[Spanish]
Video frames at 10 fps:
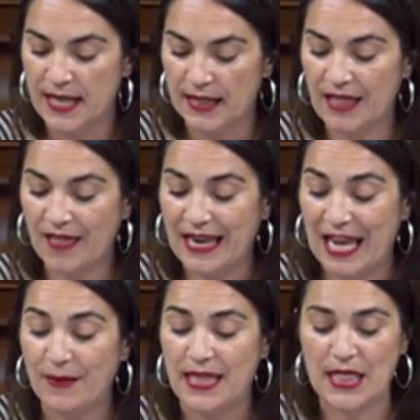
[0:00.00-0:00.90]
dada la
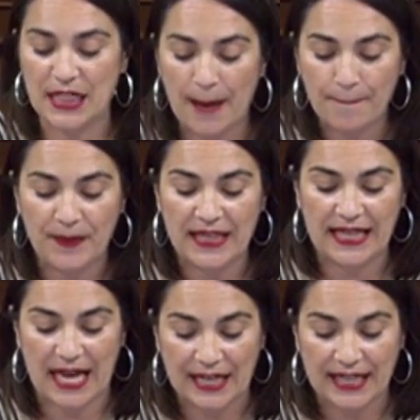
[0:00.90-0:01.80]
evidencia
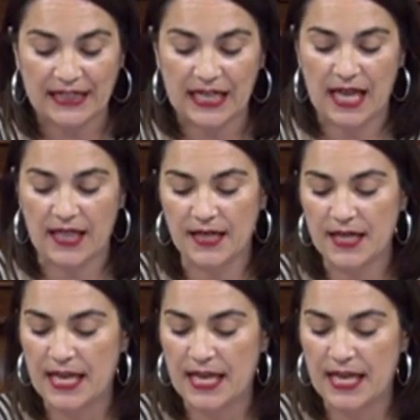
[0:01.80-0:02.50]
empírica reiterada